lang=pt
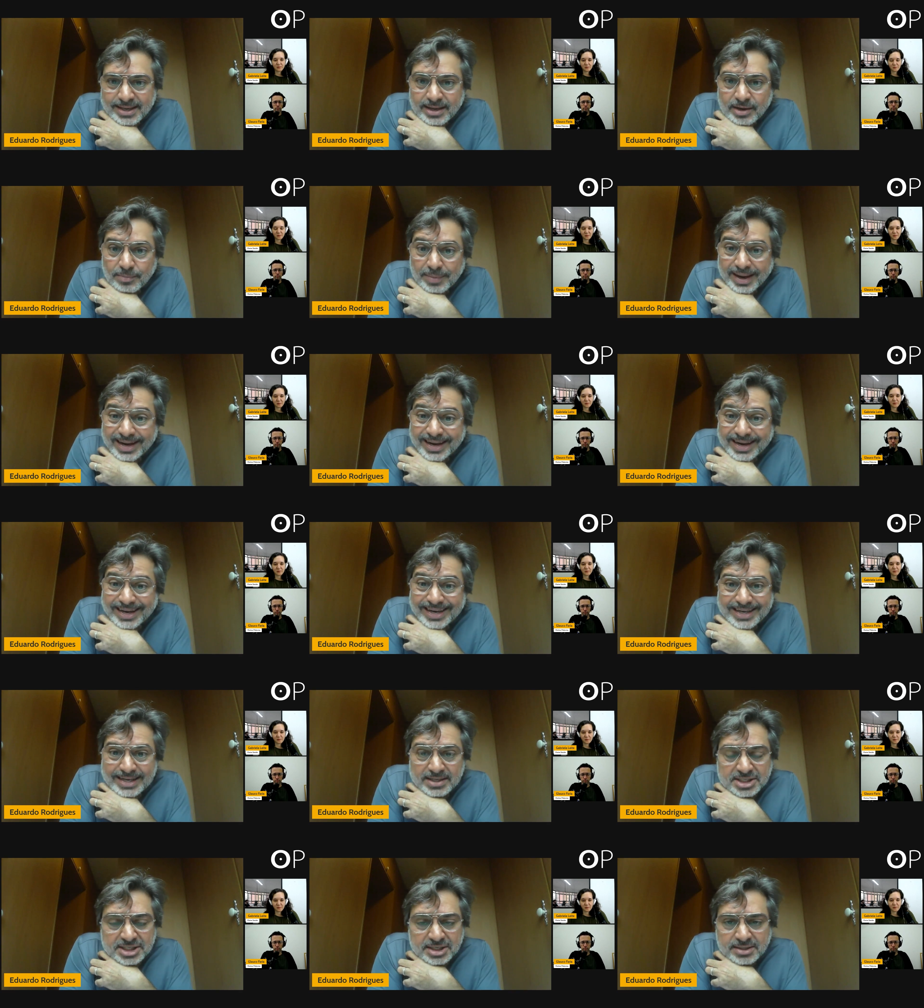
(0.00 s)
é uma
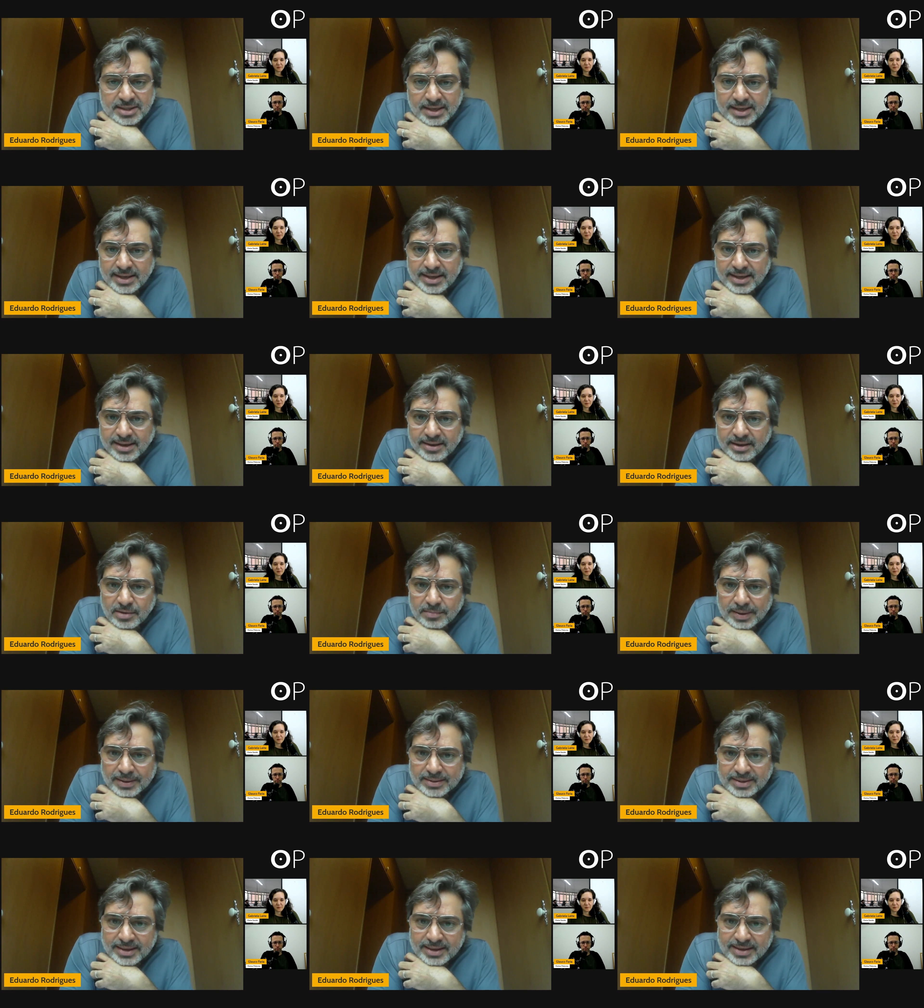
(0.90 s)
grande teia, é
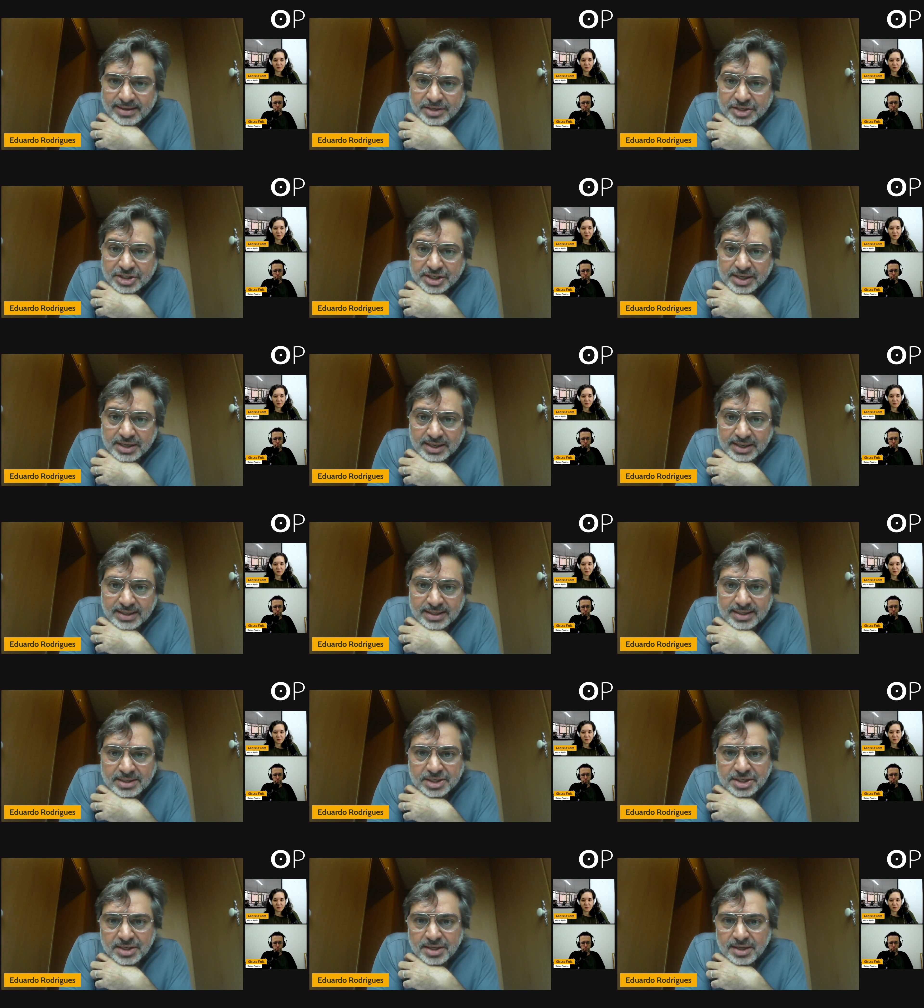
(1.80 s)
uma teia
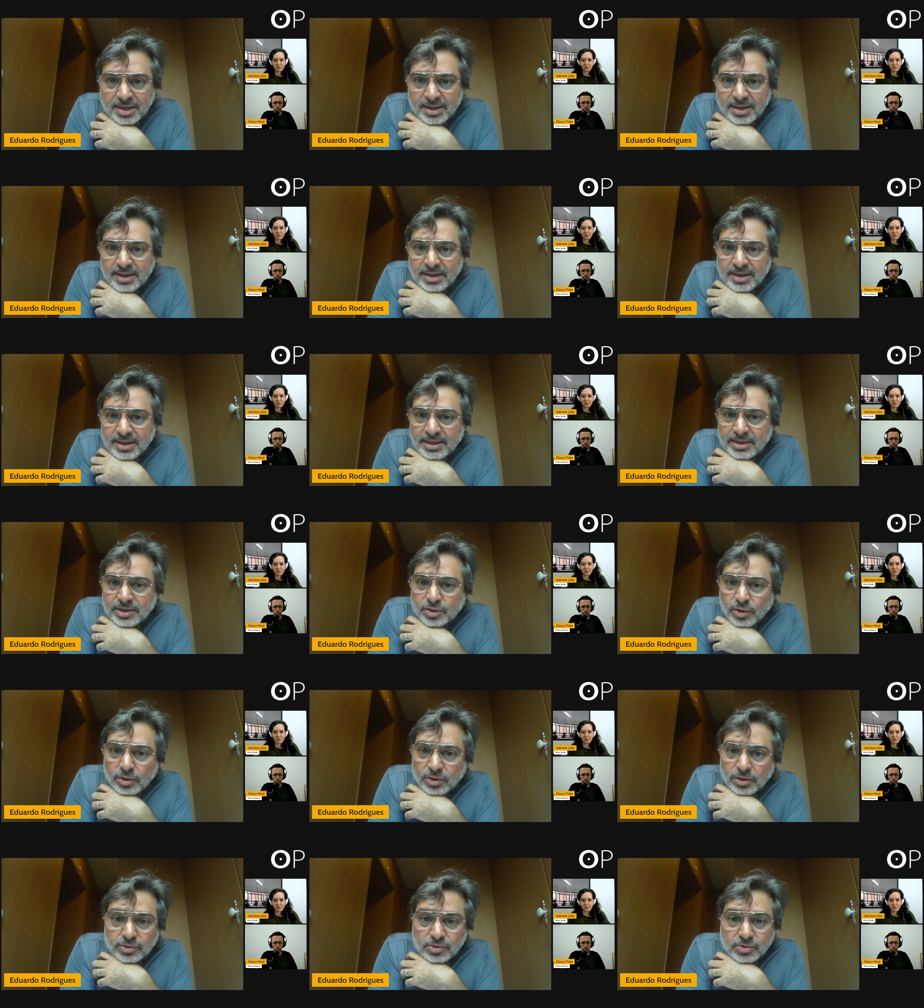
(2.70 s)
gigante e
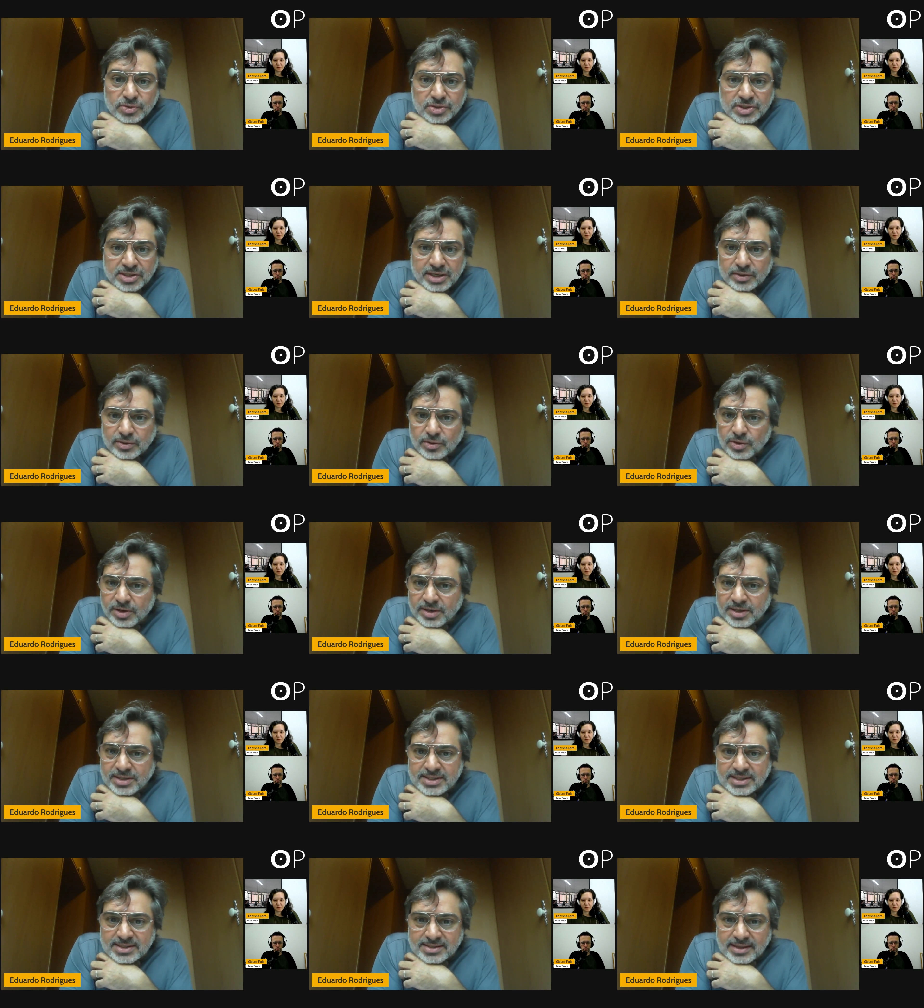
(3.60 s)
todos os
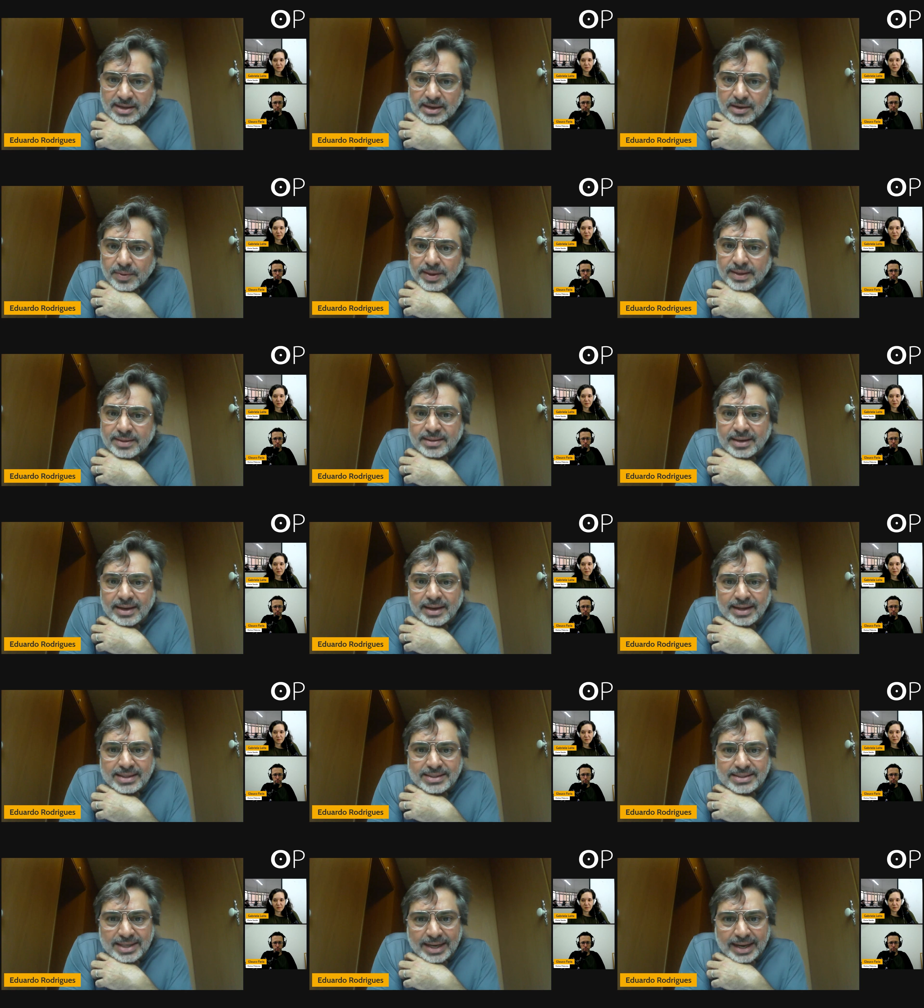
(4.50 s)
setores estão
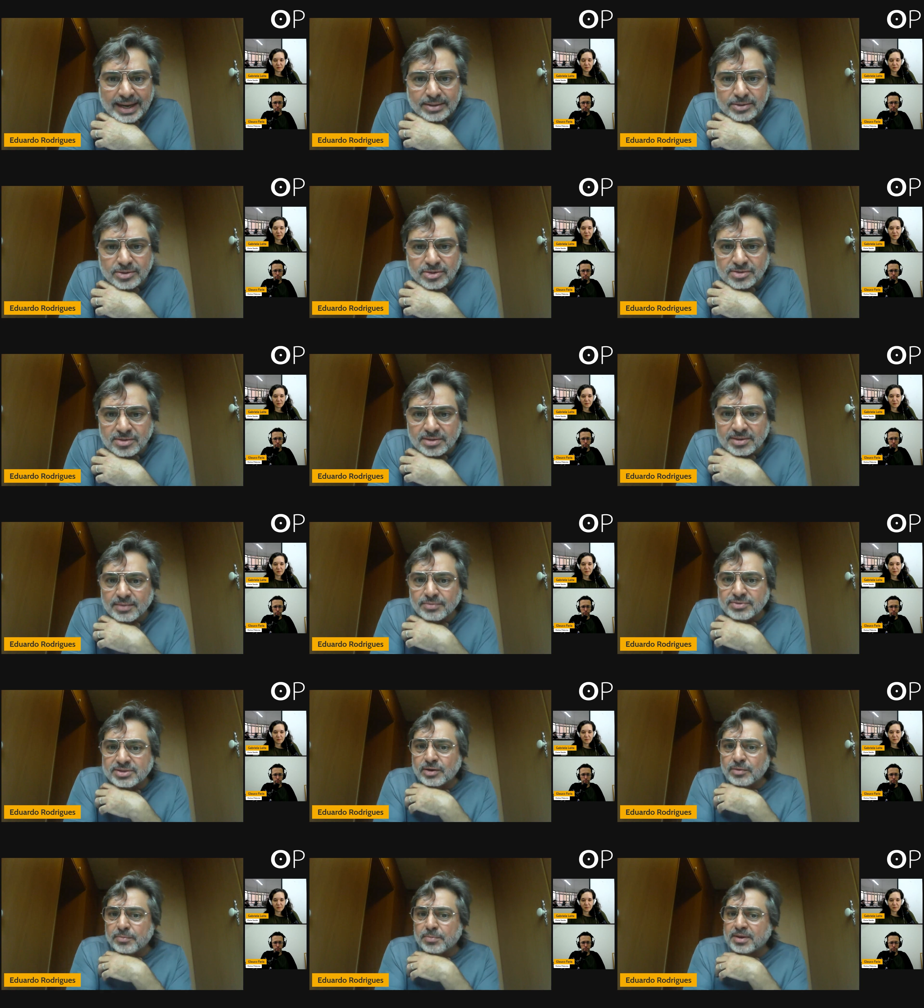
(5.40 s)
entrelaçados. Então,
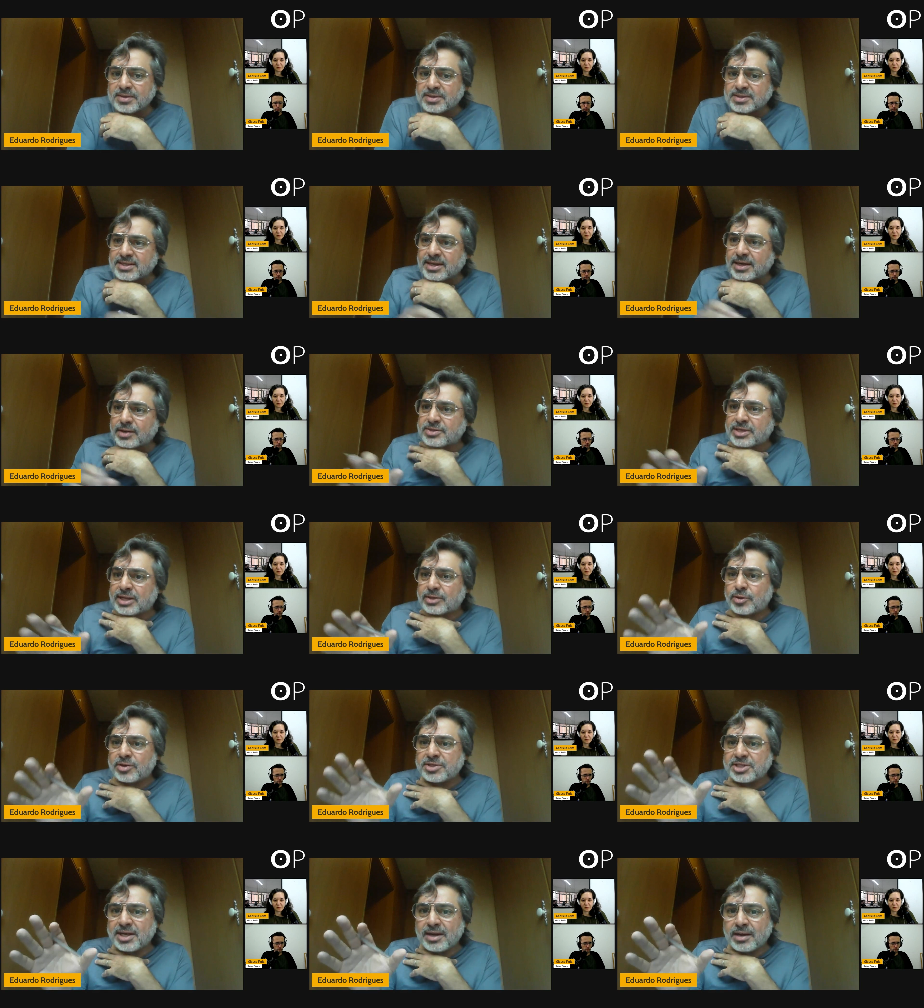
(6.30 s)
você não pode dizer que o
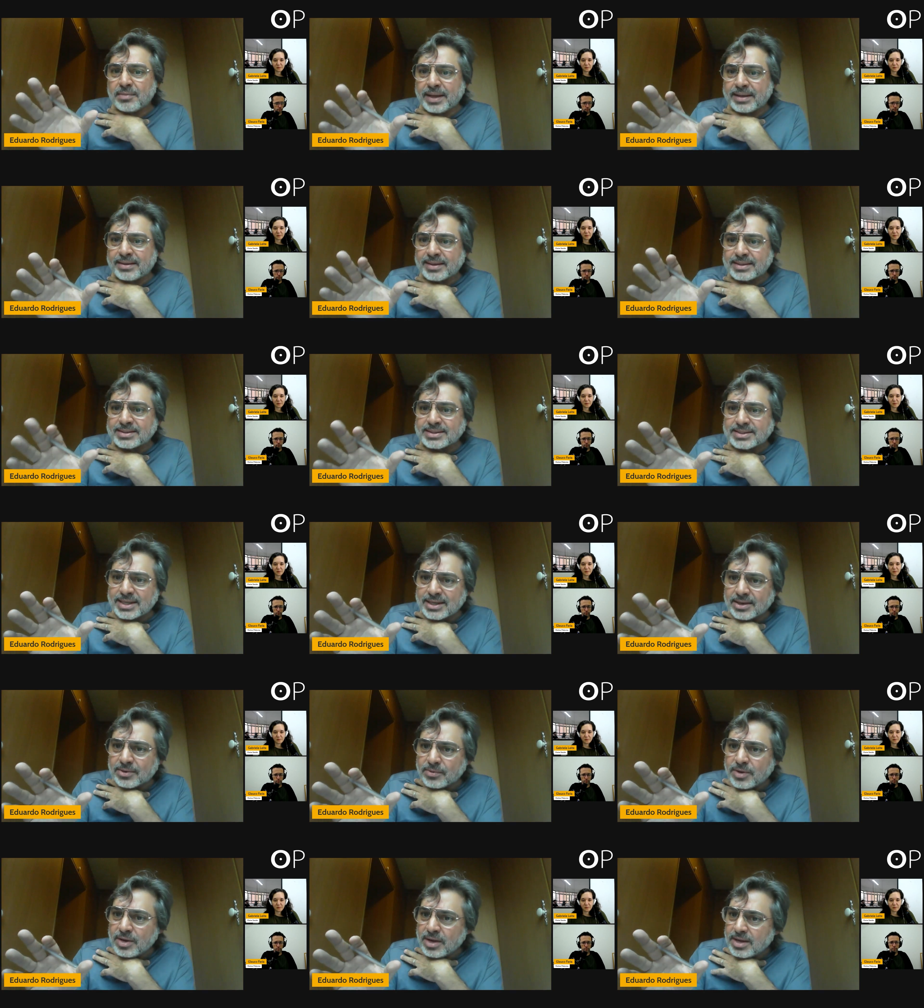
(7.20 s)
setor de
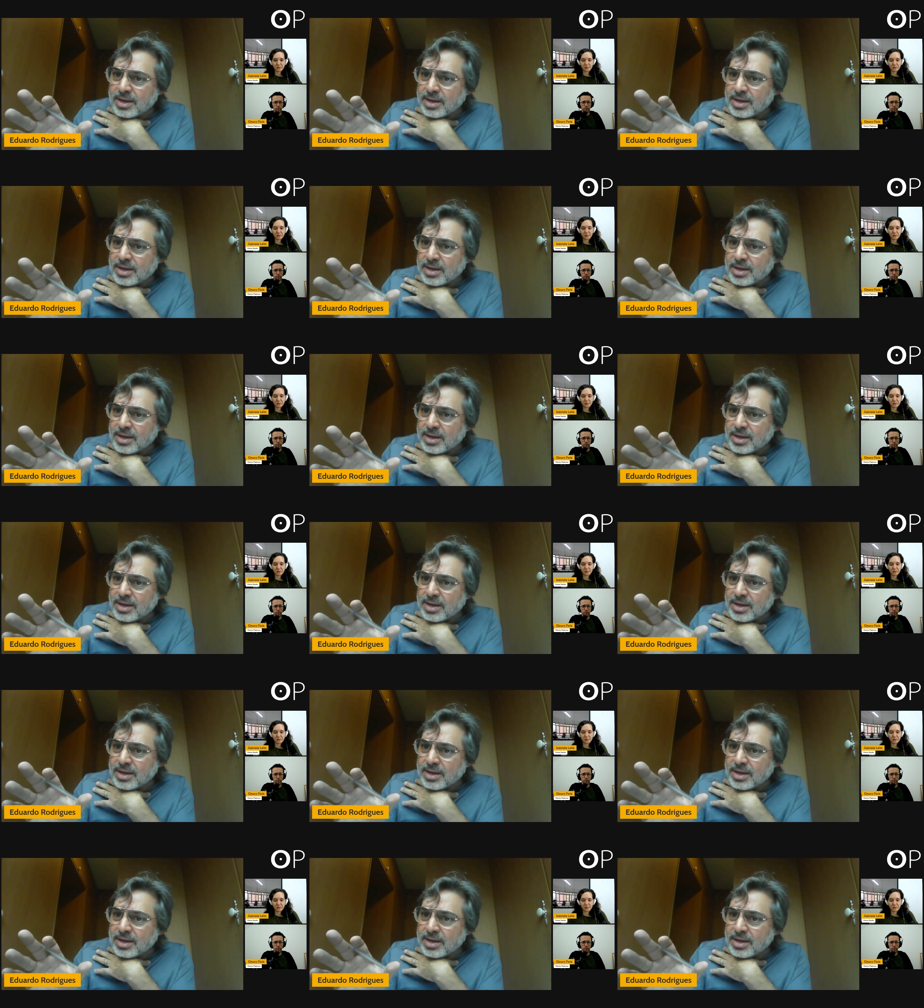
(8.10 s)
alimentação,